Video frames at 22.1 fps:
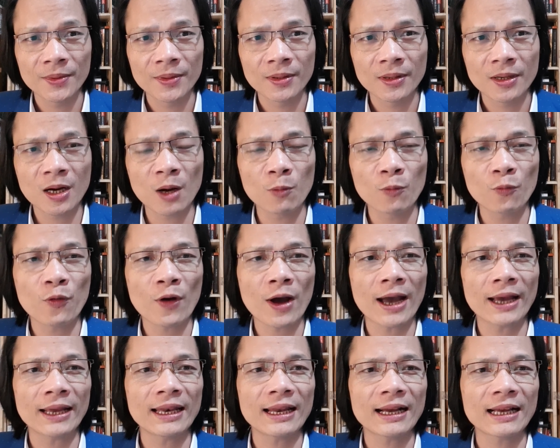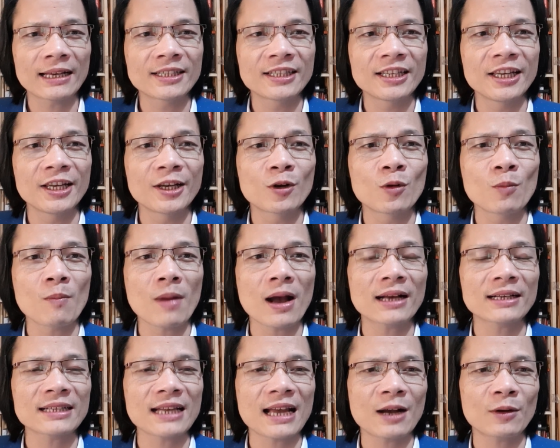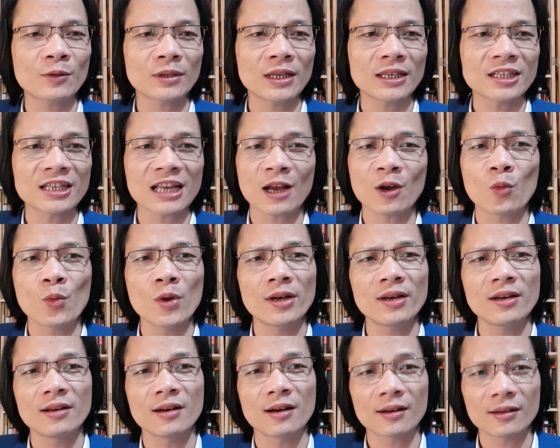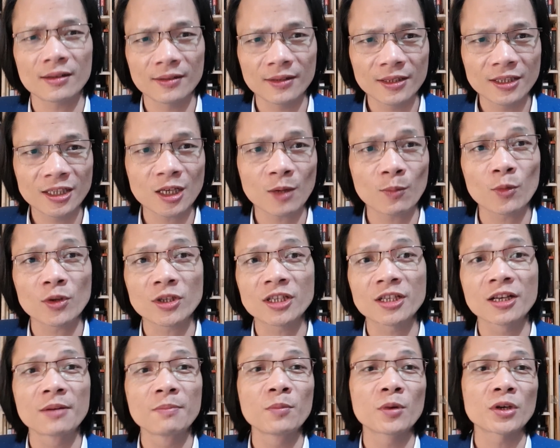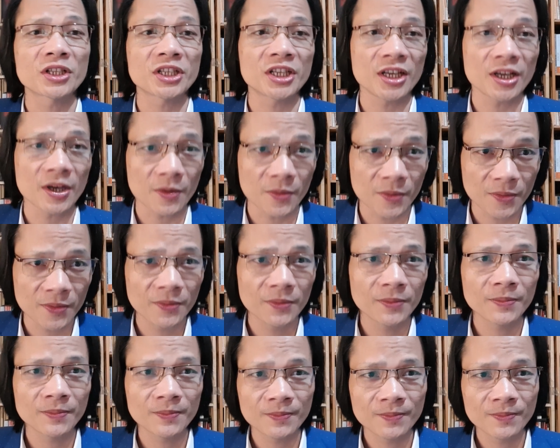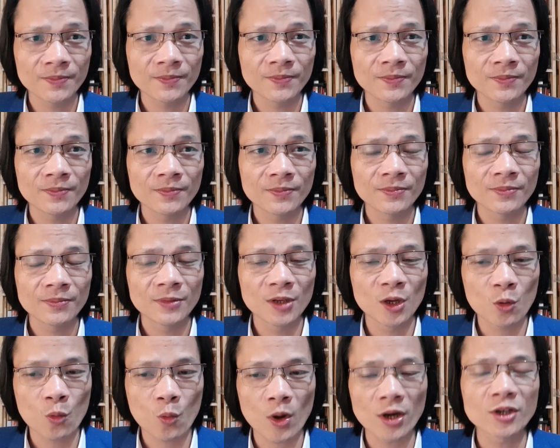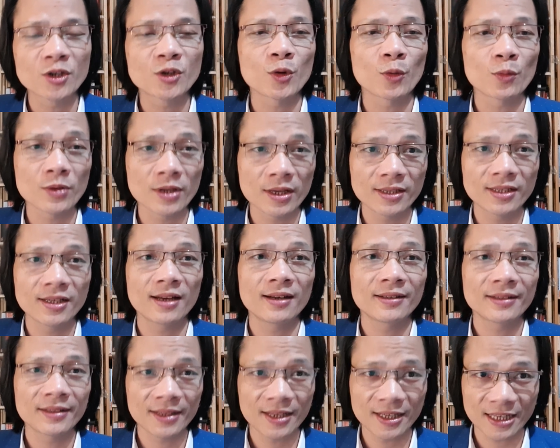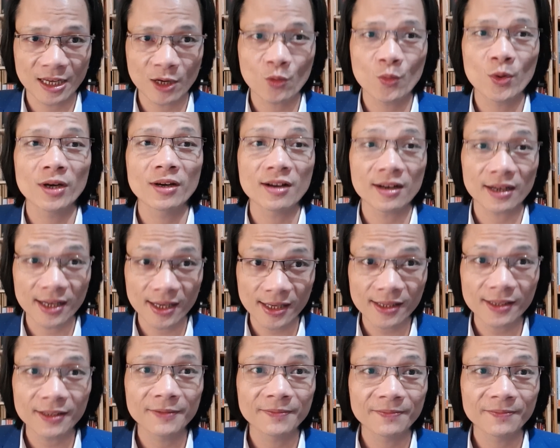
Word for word: Không phải là cái gì cũng mang ra có thể giải quyết được trong một sớm một chiều. Nhưng quần chúng nhân dân thì giải quyết được đấy.